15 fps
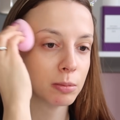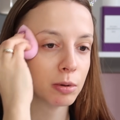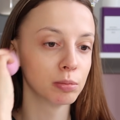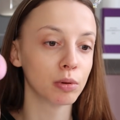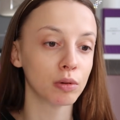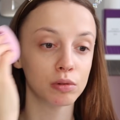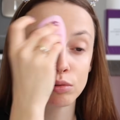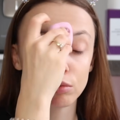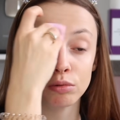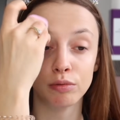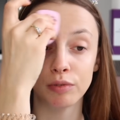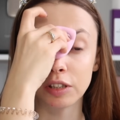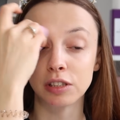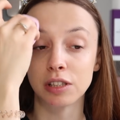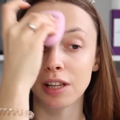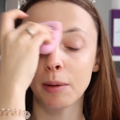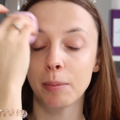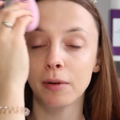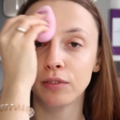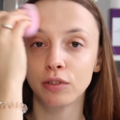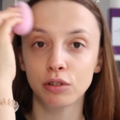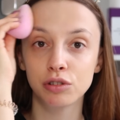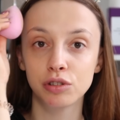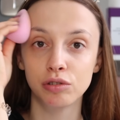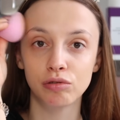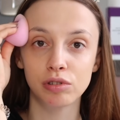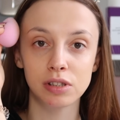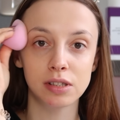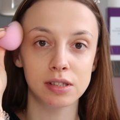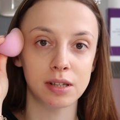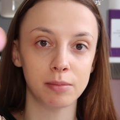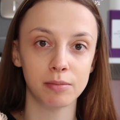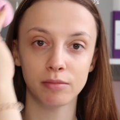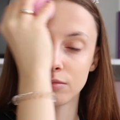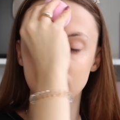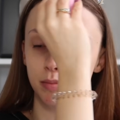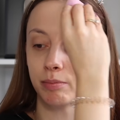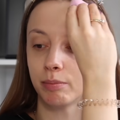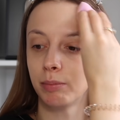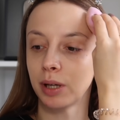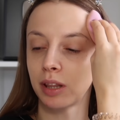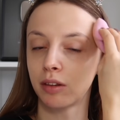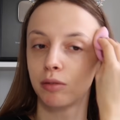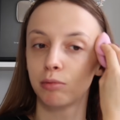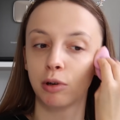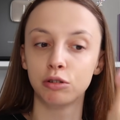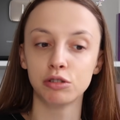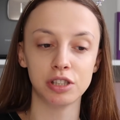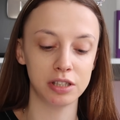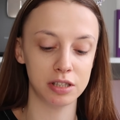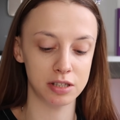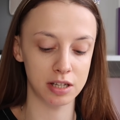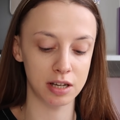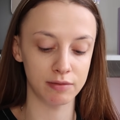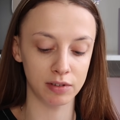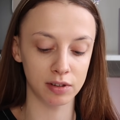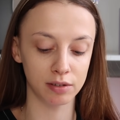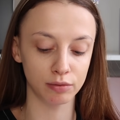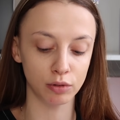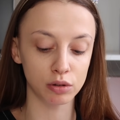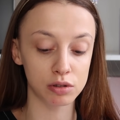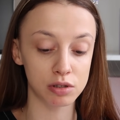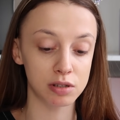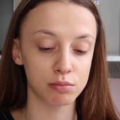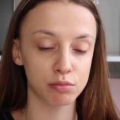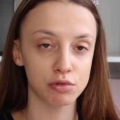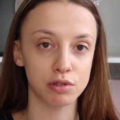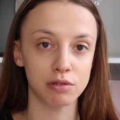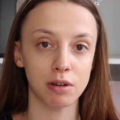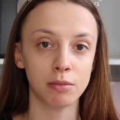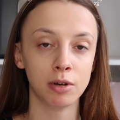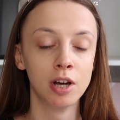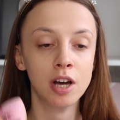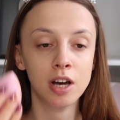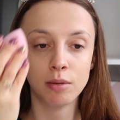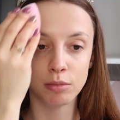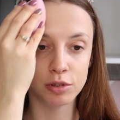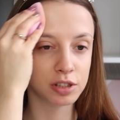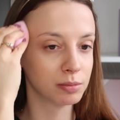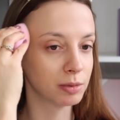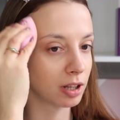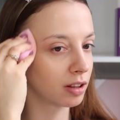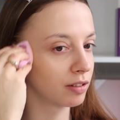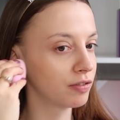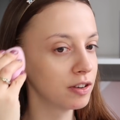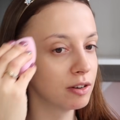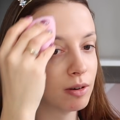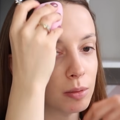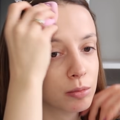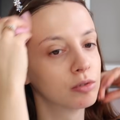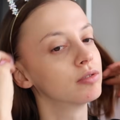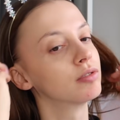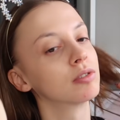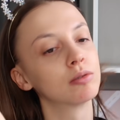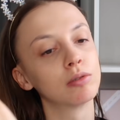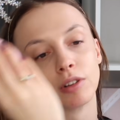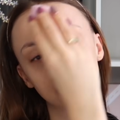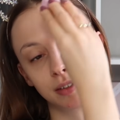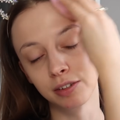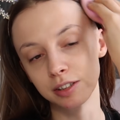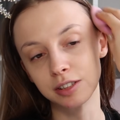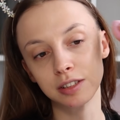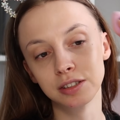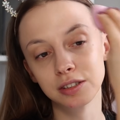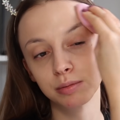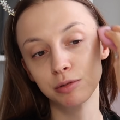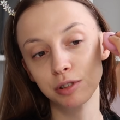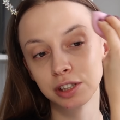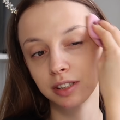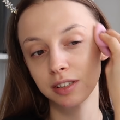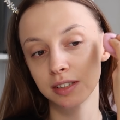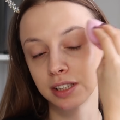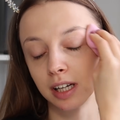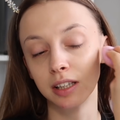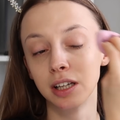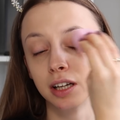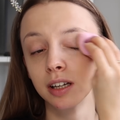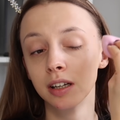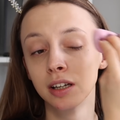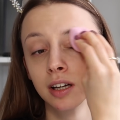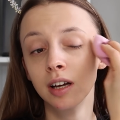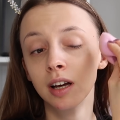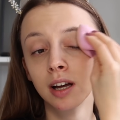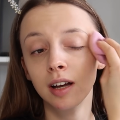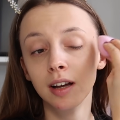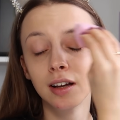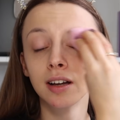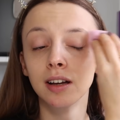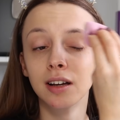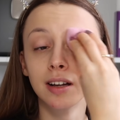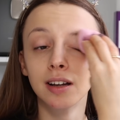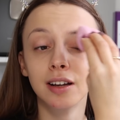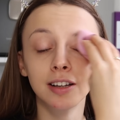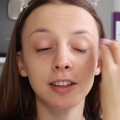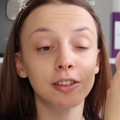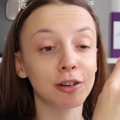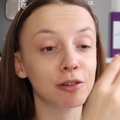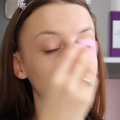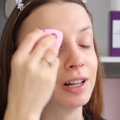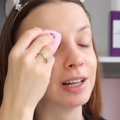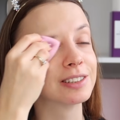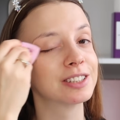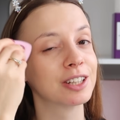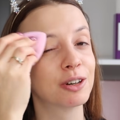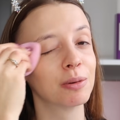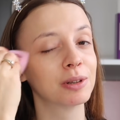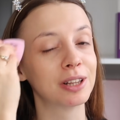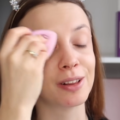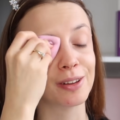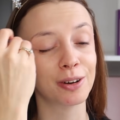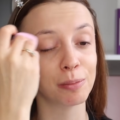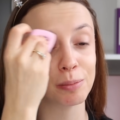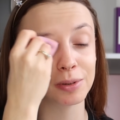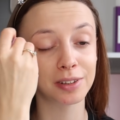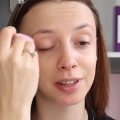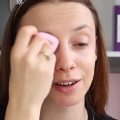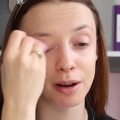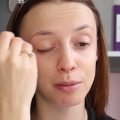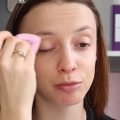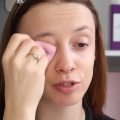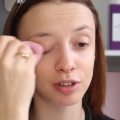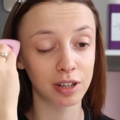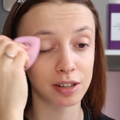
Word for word: po prostu, wiecie, dla pewności, czy nic tam bardzo złego się nie dzieje, więc w nocy się budziłam, bo się martwiłam, czy w ogóle, wiecie, nic mu się nie stanie. E, I co chwilę się go tylko pytałam, czy